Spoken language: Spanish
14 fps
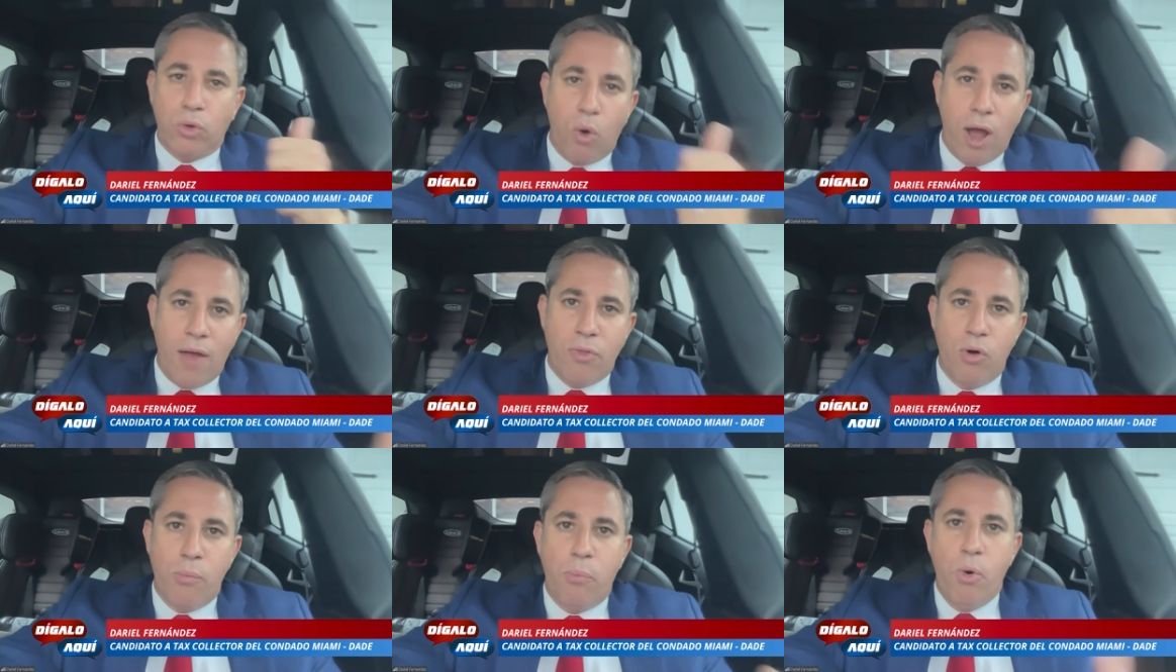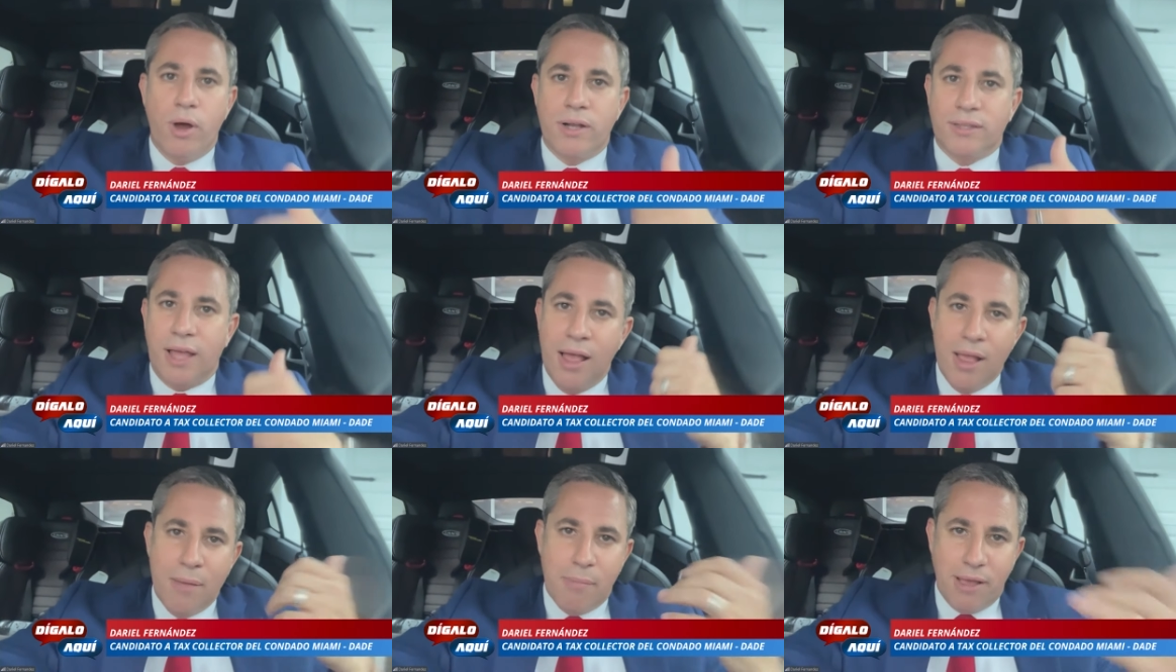tocando puertas,
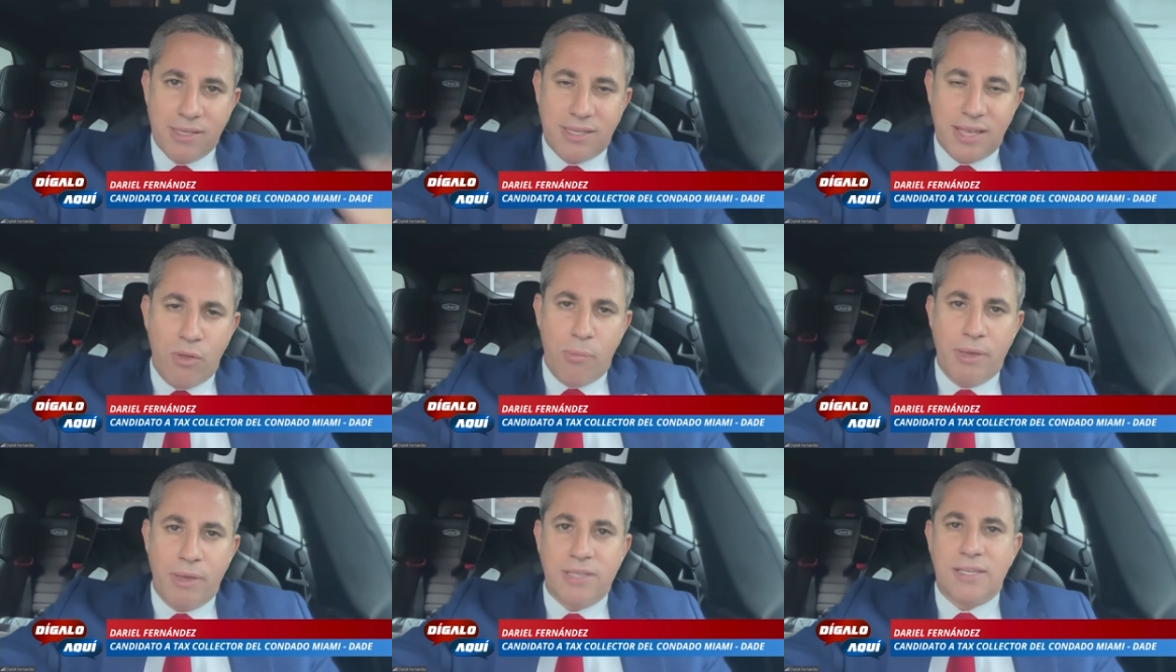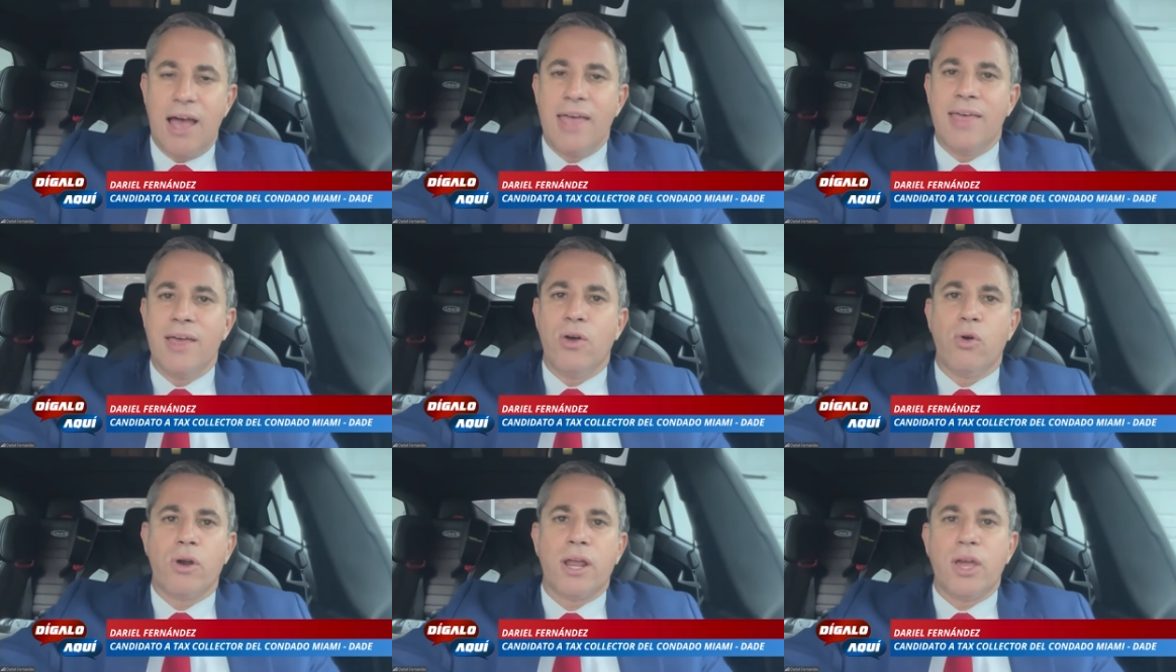mandando mensajes de
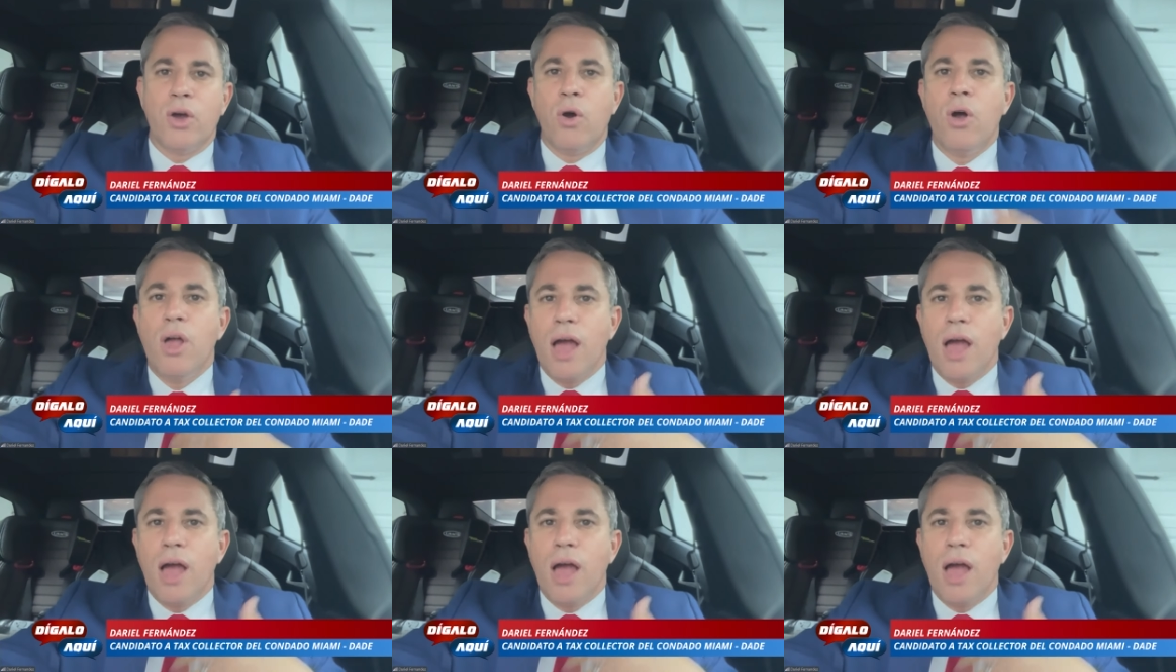correo,